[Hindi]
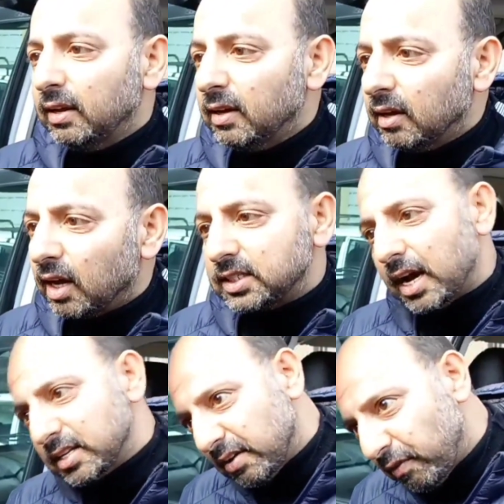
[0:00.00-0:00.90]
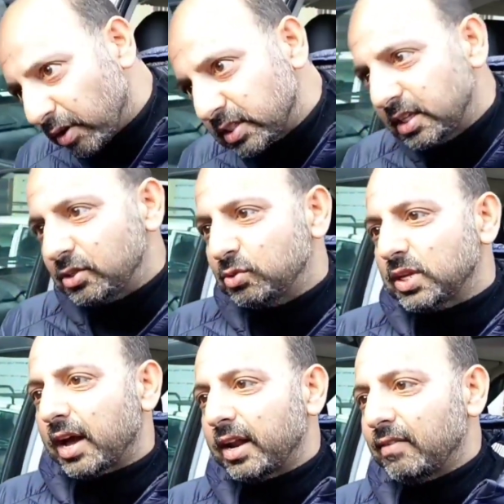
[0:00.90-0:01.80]
है जहाँ जहाँ फॉरेस्ट के
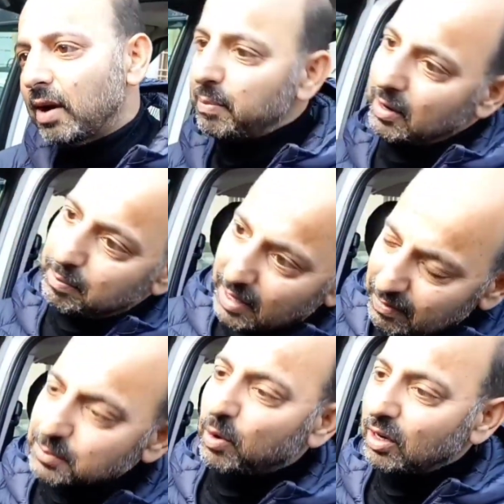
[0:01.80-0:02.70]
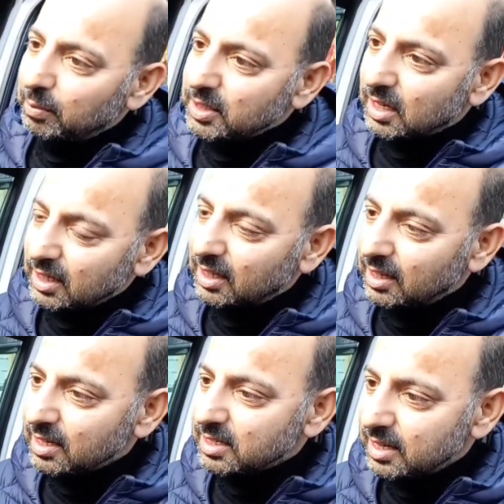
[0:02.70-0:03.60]
इश्यूज आ रहे हैं वहाँ पर हम परिवेश पोर्टल पे जाकर
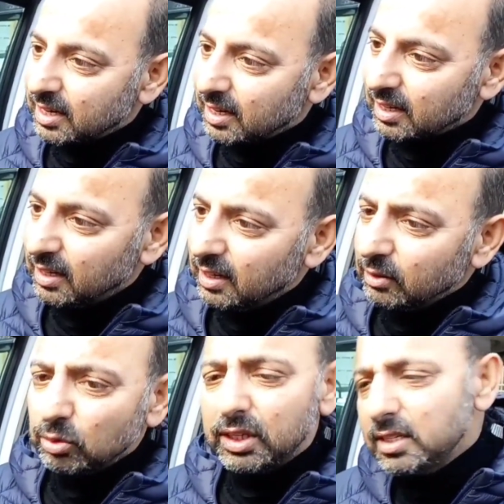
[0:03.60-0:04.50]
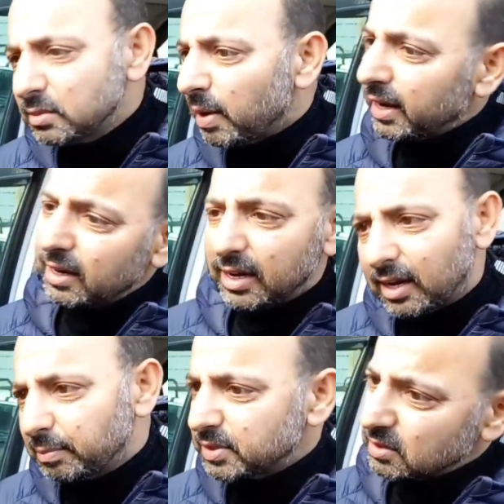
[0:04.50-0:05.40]
क्लियरेंस ले रहे हैं तो दीज माइनर
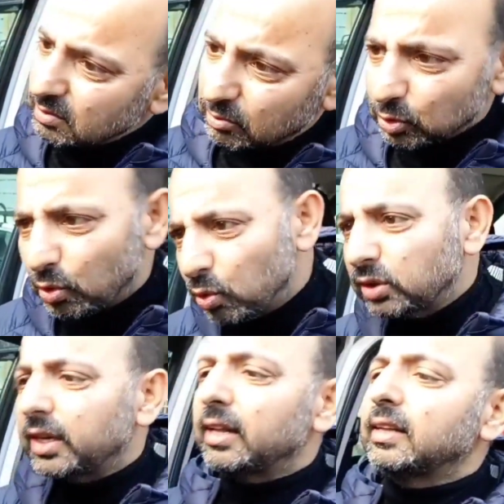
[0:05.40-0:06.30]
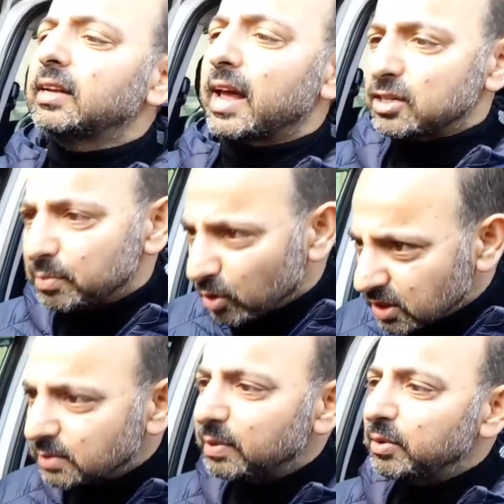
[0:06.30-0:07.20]
हिकअप्स वो तो होते रहते हैं नेशनल
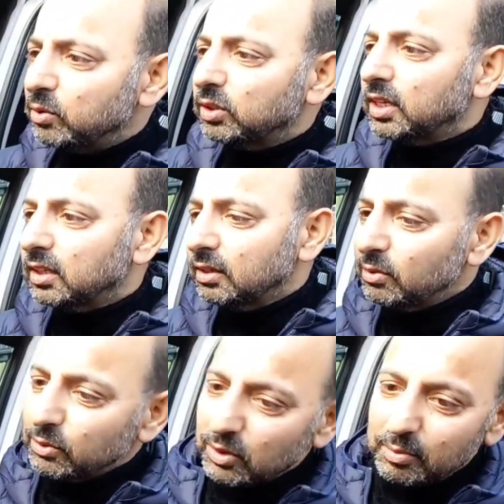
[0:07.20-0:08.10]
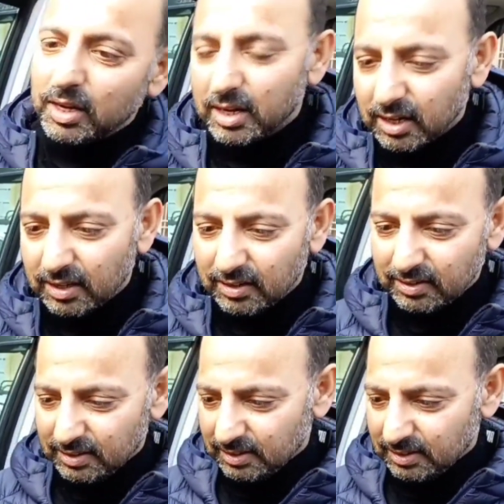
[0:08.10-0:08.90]
प्रोजेक्ट्स में भी होते रहते हैं तो हम कर रहे हैं